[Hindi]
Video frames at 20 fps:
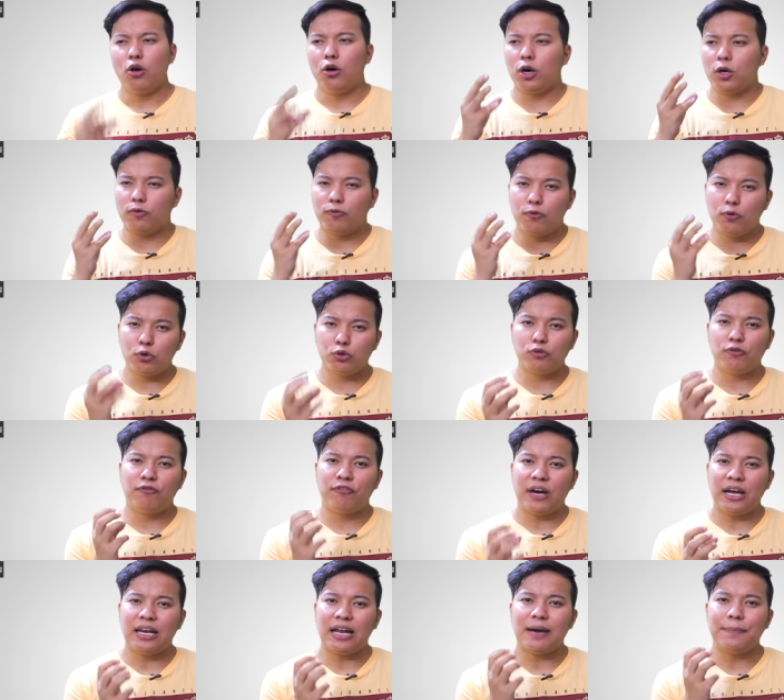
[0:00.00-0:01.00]
और वो जो
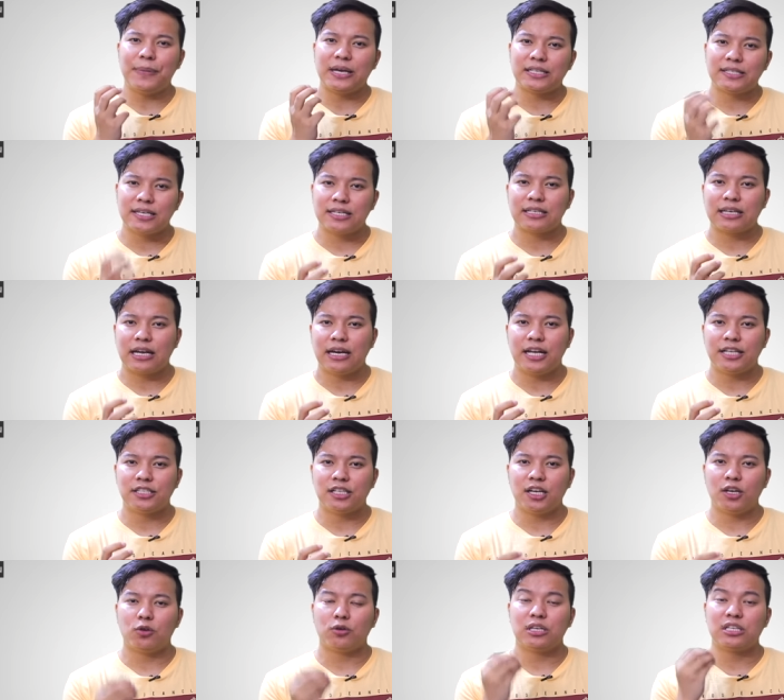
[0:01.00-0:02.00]
फाइल आप एक्सेस करना
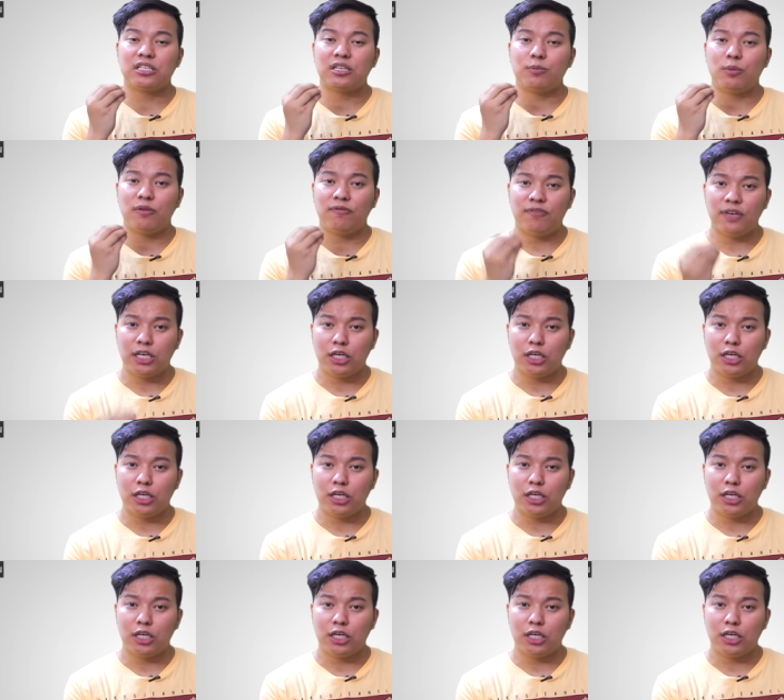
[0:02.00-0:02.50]
चाह रहे हो किसी भी